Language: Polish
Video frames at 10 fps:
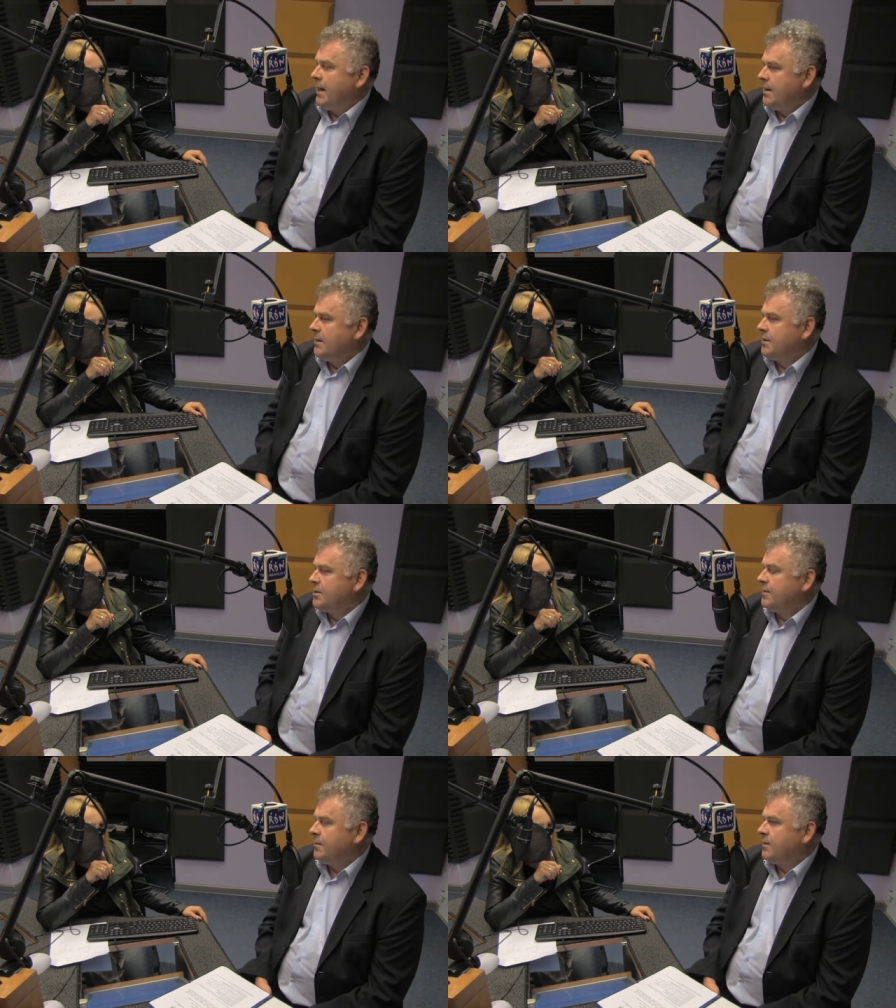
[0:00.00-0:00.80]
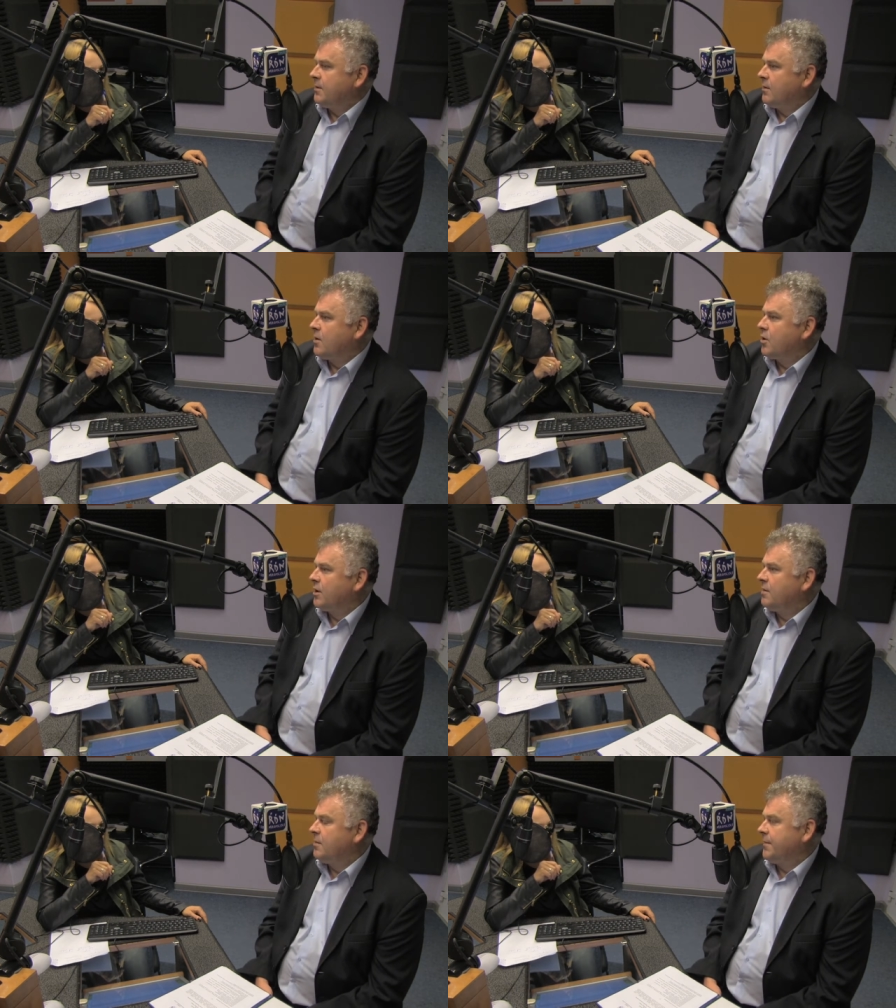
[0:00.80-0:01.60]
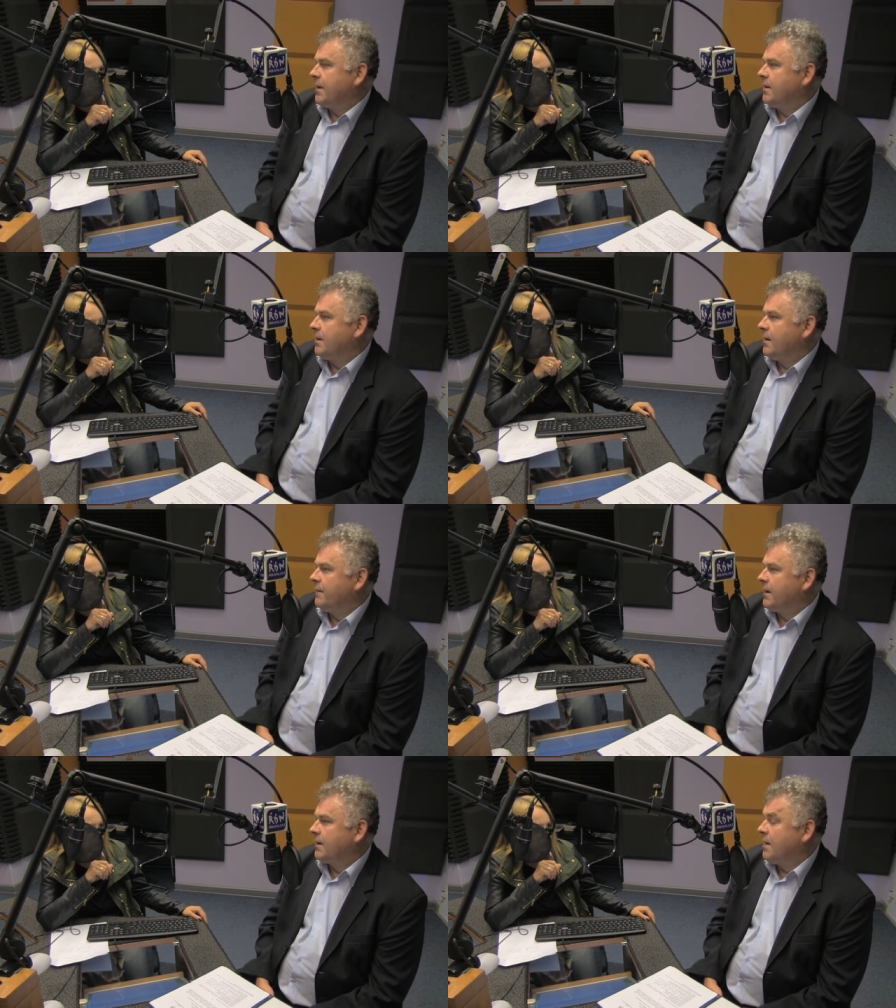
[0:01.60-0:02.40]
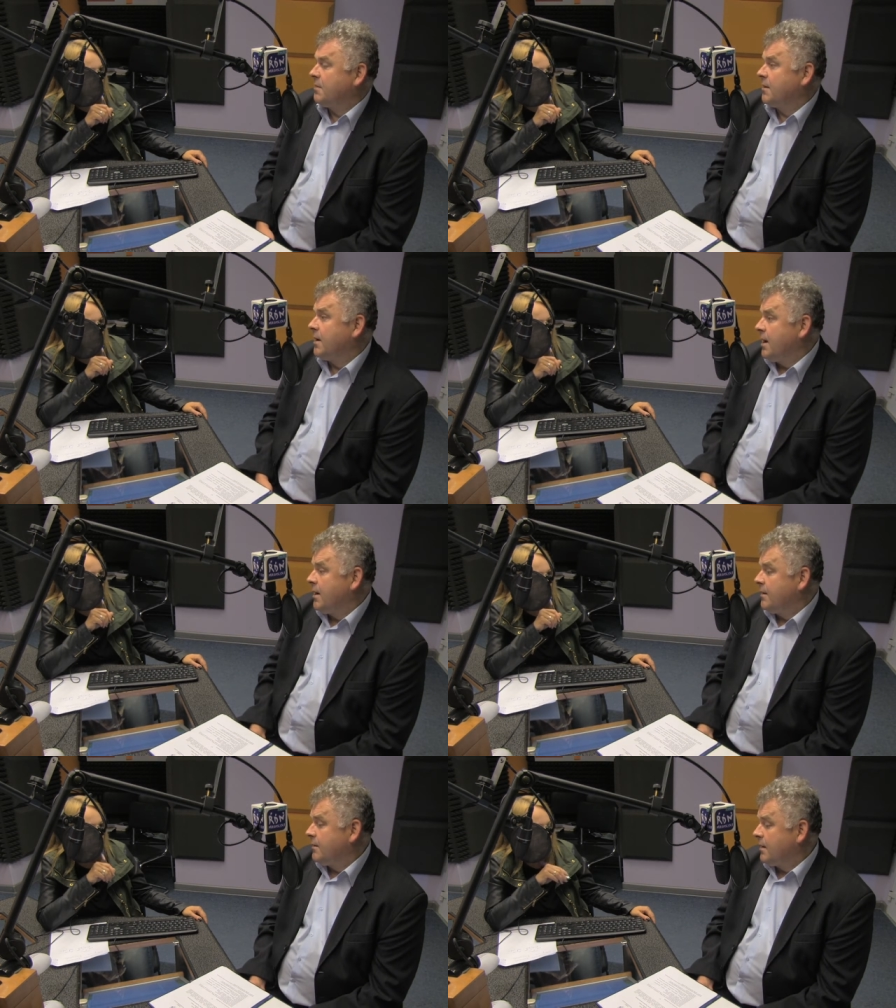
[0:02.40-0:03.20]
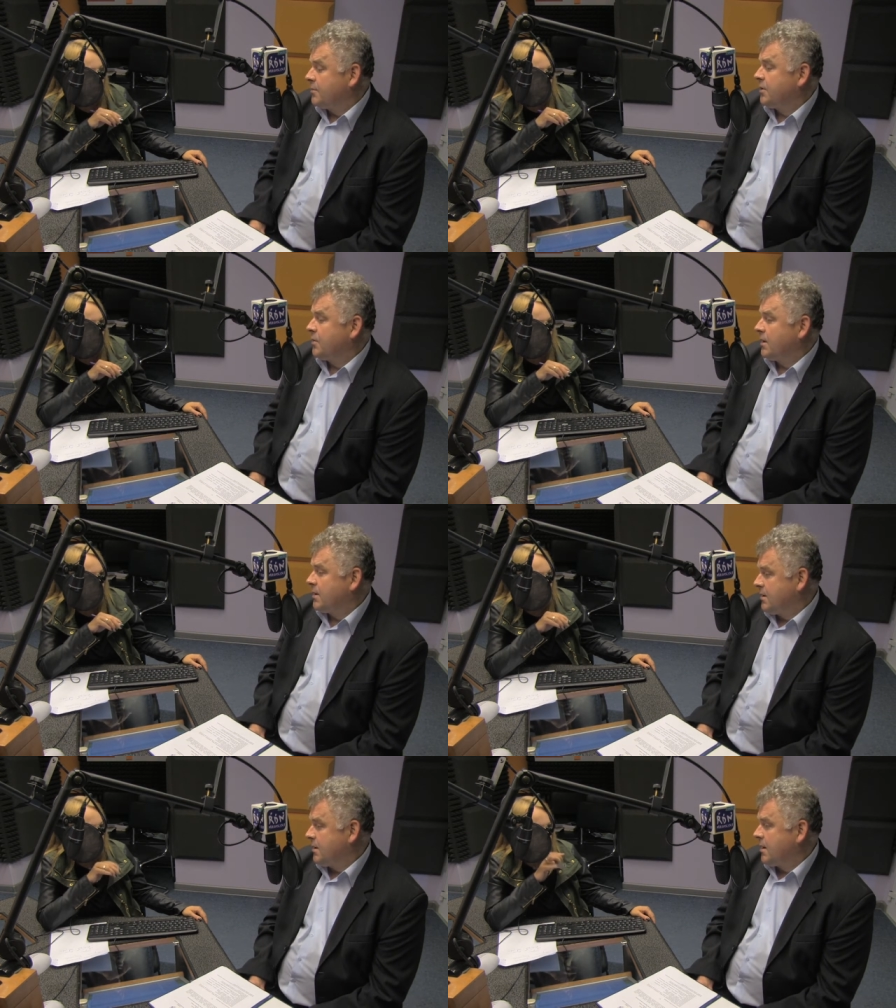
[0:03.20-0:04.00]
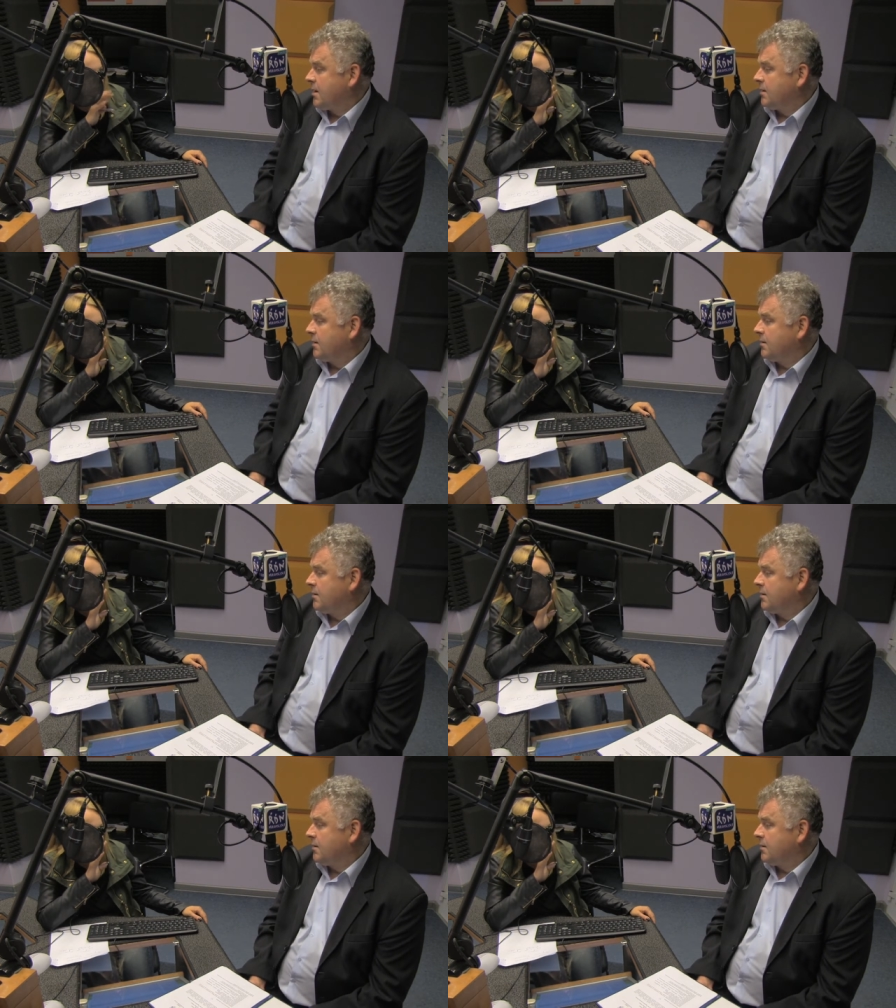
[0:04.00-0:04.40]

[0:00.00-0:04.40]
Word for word: ale też i y, konkretnymi y, efektami. Na przykład na y,